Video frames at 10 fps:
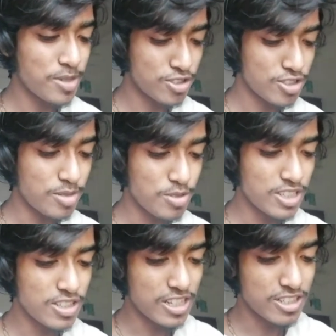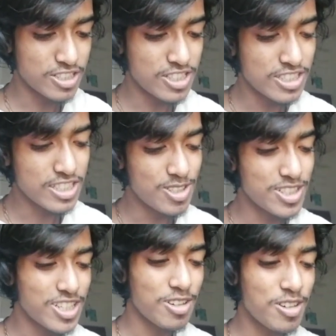মাংসটার প্রতি একটা অ্যাট্রাকশন আছে তাই
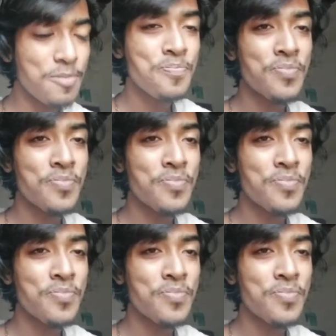কারণে